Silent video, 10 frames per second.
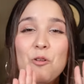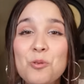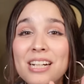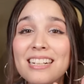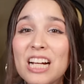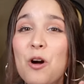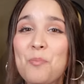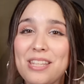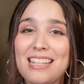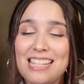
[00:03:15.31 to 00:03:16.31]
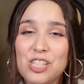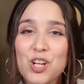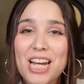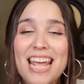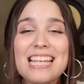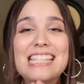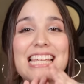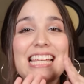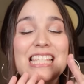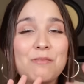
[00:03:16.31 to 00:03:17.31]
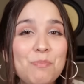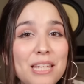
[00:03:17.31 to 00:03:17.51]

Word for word: Una recomendación es que es